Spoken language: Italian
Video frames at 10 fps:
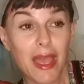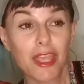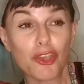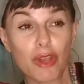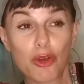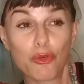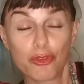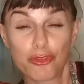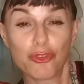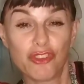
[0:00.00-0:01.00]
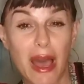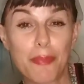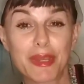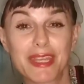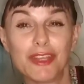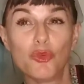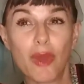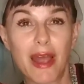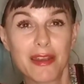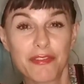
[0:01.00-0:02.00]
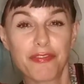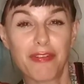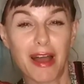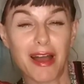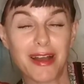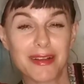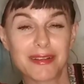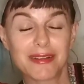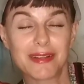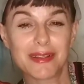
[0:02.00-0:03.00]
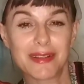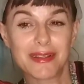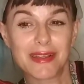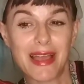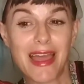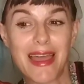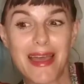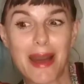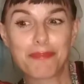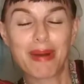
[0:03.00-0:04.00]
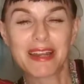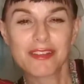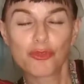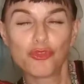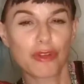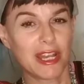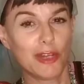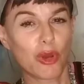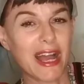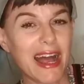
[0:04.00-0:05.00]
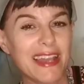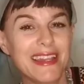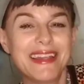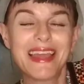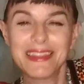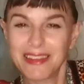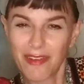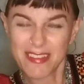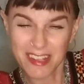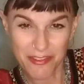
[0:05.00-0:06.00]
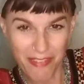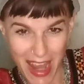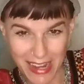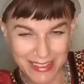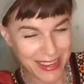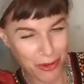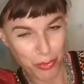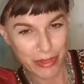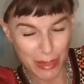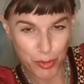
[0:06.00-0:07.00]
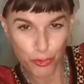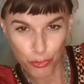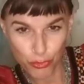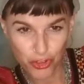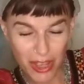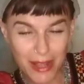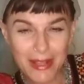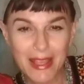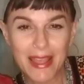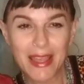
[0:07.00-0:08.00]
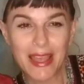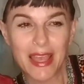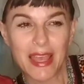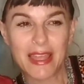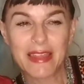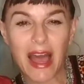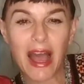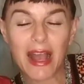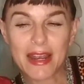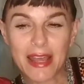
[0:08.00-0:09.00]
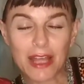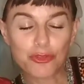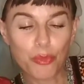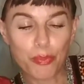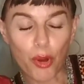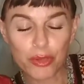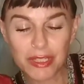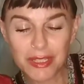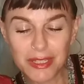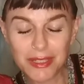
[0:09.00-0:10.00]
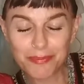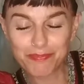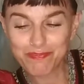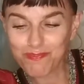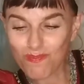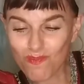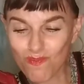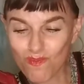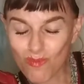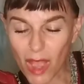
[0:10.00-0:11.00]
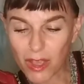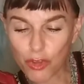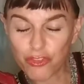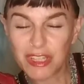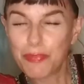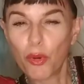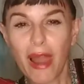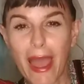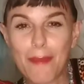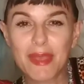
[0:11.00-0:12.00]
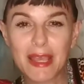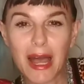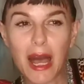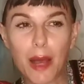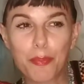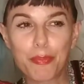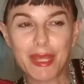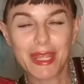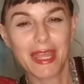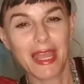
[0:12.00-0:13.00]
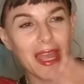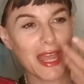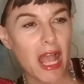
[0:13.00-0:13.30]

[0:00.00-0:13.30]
Io la conosco già perché due anni fa eh, è apparsa sui giornali locali, lei deve essere veneta, anche un po' della pronuncia, ed ha creato un po' di, mm, così, di polemica perché